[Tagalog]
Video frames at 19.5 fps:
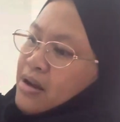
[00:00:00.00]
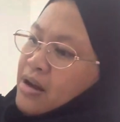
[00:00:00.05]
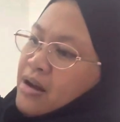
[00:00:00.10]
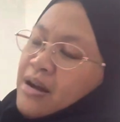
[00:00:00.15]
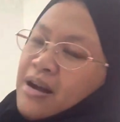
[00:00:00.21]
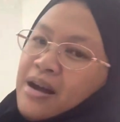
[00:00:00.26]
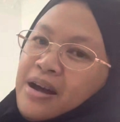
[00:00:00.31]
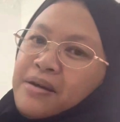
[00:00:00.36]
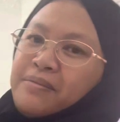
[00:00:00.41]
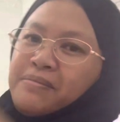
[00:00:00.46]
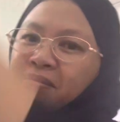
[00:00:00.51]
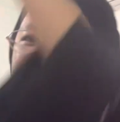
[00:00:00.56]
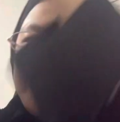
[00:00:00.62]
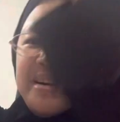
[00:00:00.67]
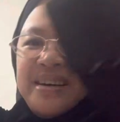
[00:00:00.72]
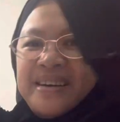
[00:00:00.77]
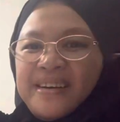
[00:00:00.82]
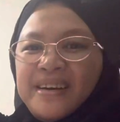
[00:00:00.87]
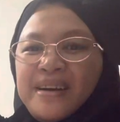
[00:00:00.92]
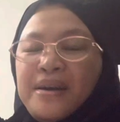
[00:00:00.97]
Ang
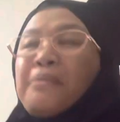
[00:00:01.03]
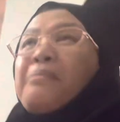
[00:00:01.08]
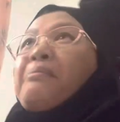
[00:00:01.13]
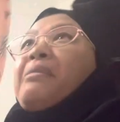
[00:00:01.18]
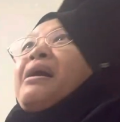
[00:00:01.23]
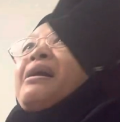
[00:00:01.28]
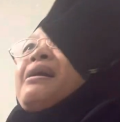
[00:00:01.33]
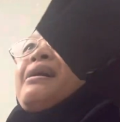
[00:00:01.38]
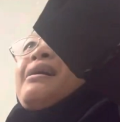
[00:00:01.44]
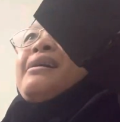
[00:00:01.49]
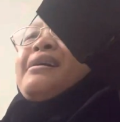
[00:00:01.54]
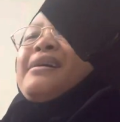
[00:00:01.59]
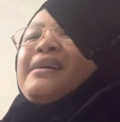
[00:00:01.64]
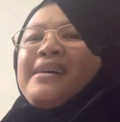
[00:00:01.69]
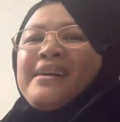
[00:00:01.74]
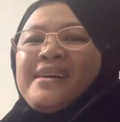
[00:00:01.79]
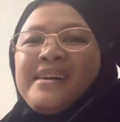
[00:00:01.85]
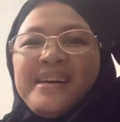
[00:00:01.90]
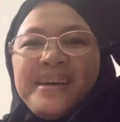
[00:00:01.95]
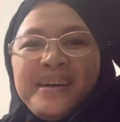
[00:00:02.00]
haba. Parang,
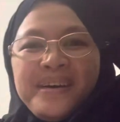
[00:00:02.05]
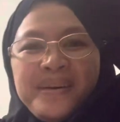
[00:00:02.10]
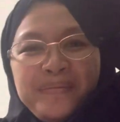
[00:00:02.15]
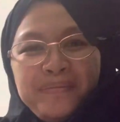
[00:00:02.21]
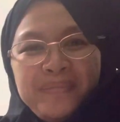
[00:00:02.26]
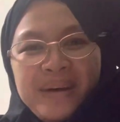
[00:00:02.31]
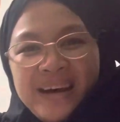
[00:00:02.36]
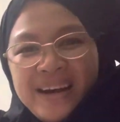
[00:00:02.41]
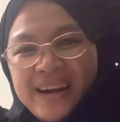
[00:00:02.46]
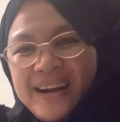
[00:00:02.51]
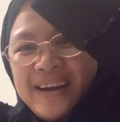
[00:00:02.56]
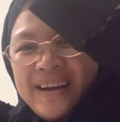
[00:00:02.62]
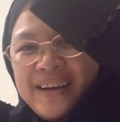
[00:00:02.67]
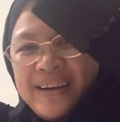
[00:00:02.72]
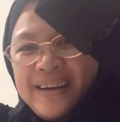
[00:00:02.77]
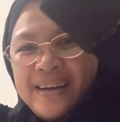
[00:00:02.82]
parang